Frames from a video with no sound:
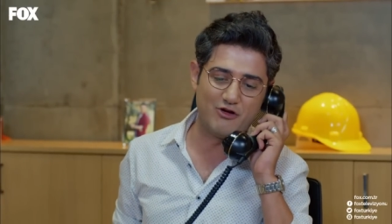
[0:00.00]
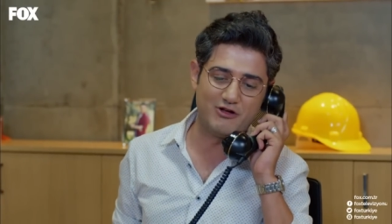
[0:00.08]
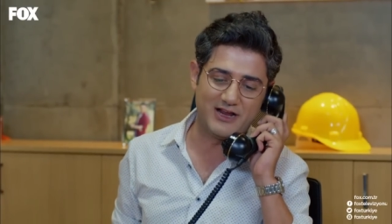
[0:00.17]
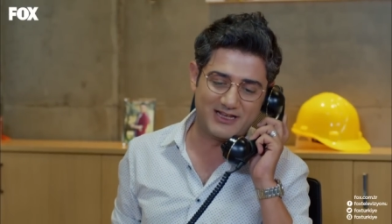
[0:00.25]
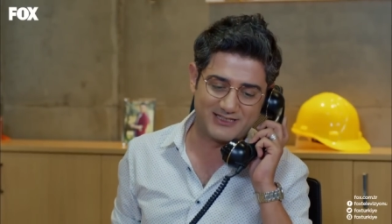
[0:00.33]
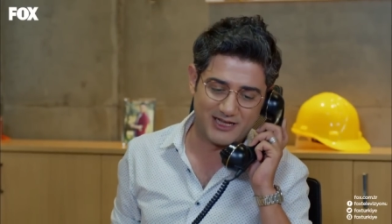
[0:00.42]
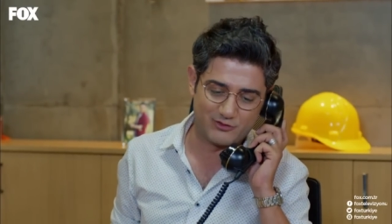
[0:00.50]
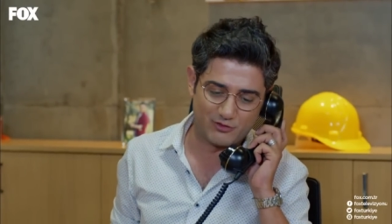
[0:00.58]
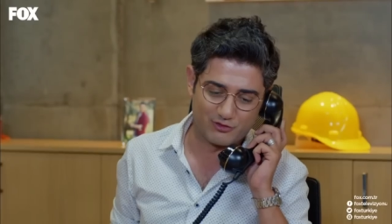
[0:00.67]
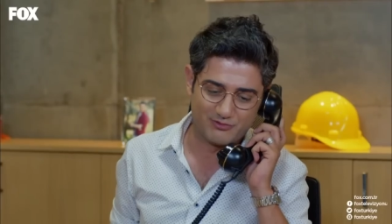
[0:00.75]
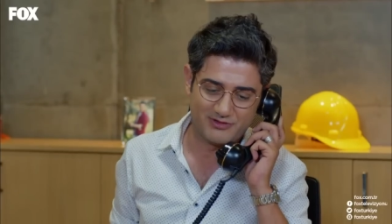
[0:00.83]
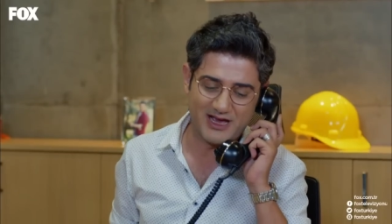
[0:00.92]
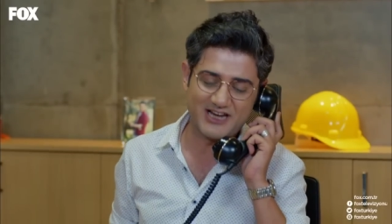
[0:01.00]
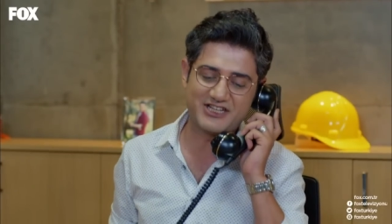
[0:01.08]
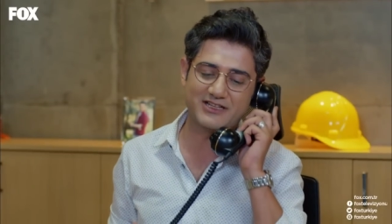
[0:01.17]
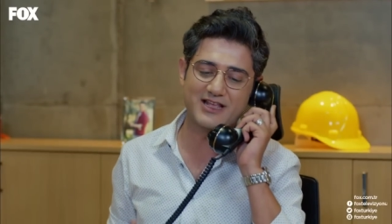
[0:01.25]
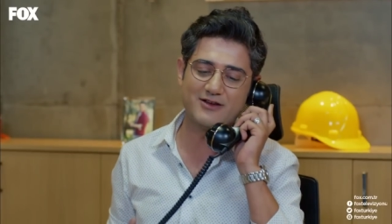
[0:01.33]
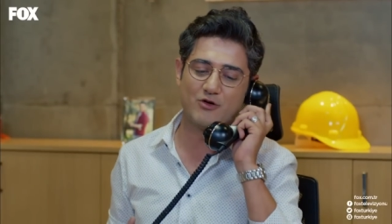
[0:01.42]
Öyle hissediyorum.
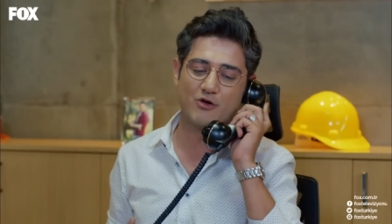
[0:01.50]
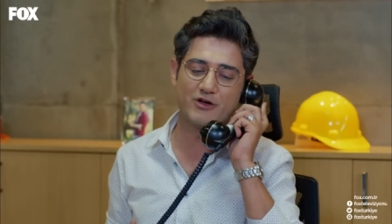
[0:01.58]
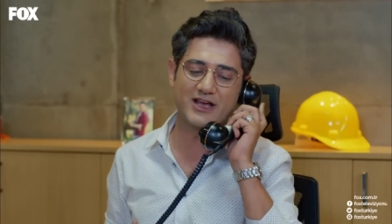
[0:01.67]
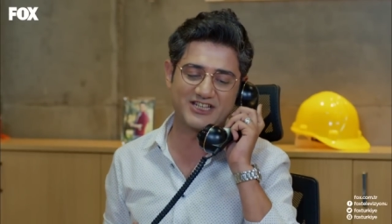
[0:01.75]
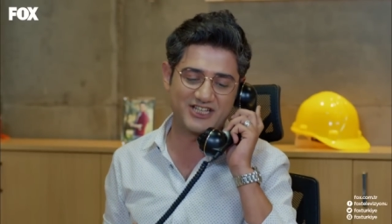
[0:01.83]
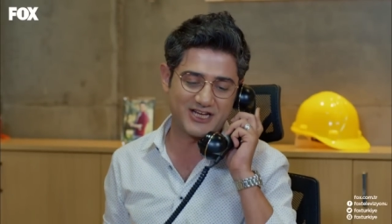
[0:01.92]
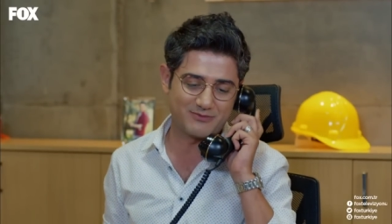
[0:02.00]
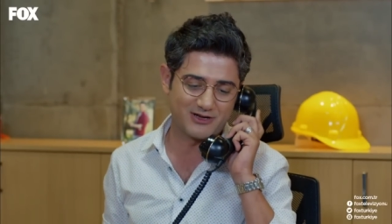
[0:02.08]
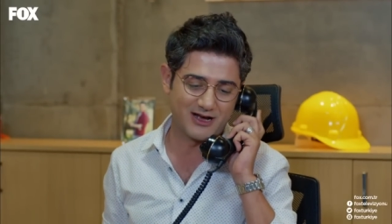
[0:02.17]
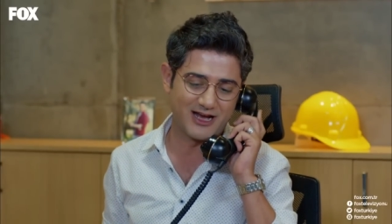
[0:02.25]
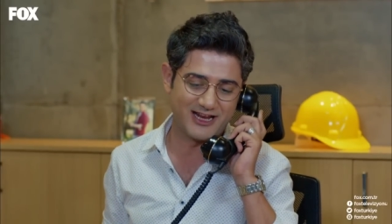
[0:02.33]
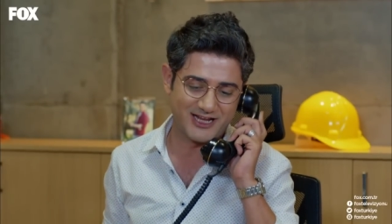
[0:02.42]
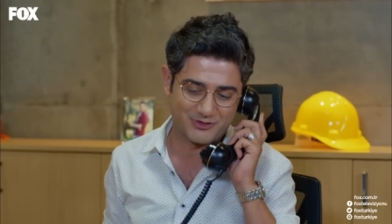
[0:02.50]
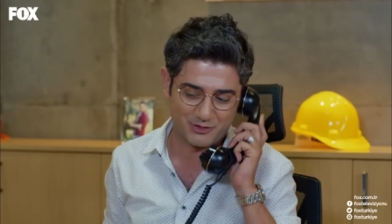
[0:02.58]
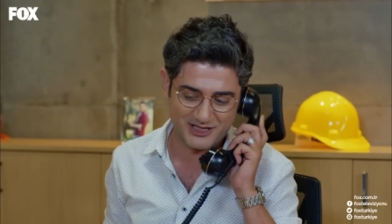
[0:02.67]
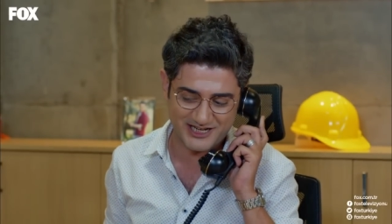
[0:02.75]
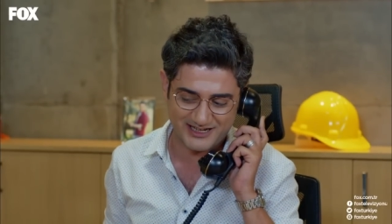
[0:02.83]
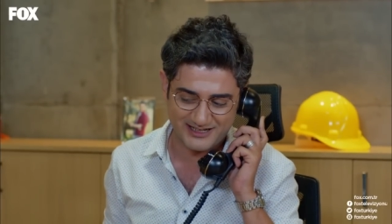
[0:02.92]
Gerçekten hora geçecek bir hareket
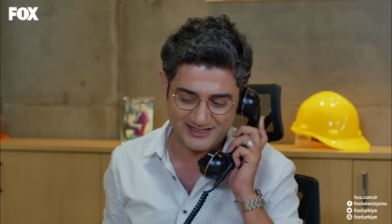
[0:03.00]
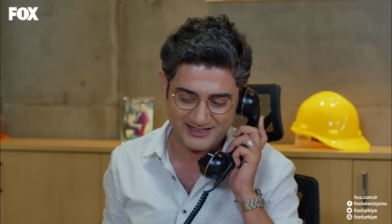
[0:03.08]
olacak.